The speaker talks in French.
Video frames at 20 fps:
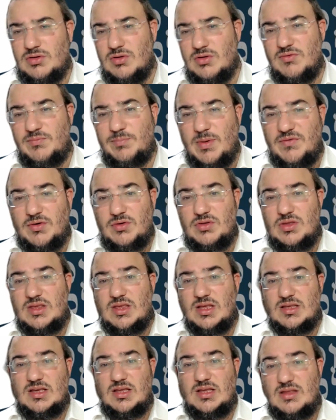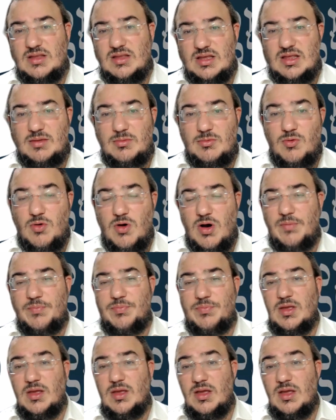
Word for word: ne veut pas faire une Netila la Moura.